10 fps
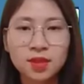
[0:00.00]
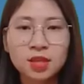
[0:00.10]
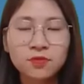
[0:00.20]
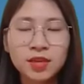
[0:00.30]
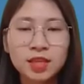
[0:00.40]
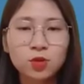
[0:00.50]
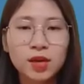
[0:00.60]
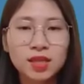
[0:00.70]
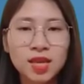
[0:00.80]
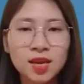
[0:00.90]
Tử vi
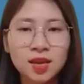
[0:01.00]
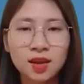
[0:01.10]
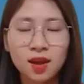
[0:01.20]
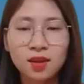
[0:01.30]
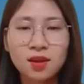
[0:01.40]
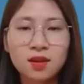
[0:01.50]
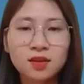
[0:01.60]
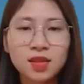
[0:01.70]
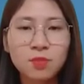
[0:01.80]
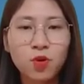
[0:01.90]
tuổi Tỵ, nhờ
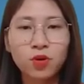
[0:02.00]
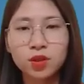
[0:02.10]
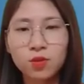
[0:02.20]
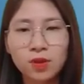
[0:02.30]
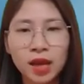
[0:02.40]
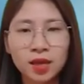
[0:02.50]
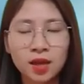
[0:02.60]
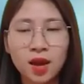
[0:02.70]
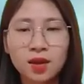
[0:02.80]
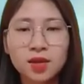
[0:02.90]
có tam hội thúc
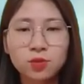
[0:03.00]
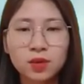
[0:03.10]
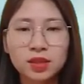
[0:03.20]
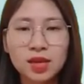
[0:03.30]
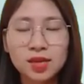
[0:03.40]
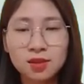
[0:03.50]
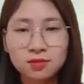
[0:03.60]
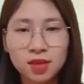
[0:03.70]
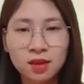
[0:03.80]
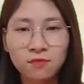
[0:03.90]
đẩy, người tuổi Tỵ
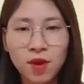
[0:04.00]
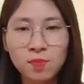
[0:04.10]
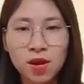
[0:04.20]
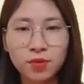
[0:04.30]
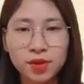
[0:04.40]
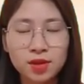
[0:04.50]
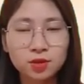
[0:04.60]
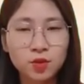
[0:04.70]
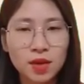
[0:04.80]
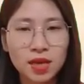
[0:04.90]
tự tin phát biểu
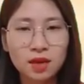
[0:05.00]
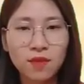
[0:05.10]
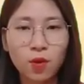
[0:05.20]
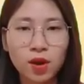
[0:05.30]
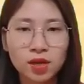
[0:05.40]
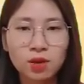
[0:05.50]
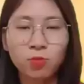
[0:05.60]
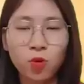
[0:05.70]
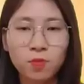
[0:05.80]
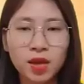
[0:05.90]
những suy nghĩ và quan điểm
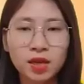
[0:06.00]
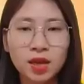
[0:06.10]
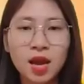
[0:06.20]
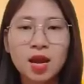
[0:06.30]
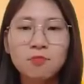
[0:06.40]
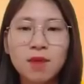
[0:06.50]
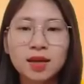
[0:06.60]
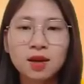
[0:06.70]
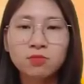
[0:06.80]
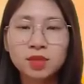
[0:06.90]
của mình.
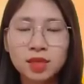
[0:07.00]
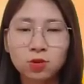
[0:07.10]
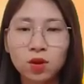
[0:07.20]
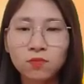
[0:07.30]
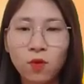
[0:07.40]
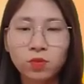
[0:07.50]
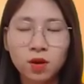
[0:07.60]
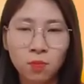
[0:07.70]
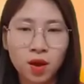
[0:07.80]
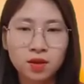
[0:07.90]
Bạn không chỉ thuyết phục
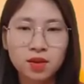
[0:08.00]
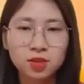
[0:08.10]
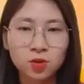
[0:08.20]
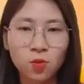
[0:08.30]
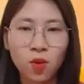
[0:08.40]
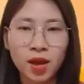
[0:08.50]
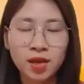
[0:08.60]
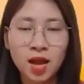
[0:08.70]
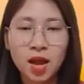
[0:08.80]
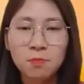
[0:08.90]
được mọi người xung
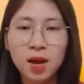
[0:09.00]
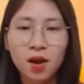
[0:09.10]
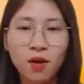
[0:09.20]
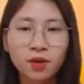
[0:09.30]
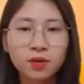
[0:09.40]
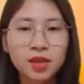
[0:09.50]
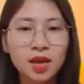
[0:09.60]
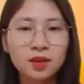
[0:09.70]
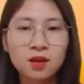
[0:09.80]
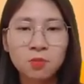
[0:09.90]
quanh mà còn có
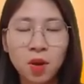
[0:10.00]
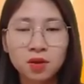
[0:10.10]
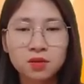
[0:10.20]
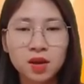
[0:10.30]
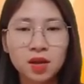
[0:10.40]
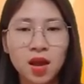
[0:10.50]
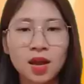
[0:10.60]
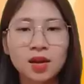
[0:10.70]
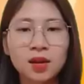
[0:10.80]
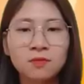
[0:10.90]
thể hướng mọi người
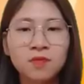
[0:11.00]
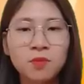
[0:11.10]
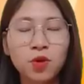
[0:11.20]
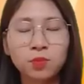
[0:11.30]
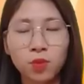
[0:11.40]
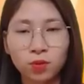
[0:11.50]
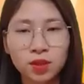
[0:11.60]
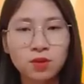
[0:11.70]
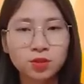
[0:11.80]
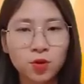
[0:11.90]
đến với một mục
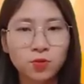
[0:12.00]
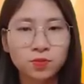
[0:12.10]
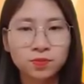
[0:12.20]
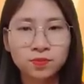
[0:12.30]
tiêu chung.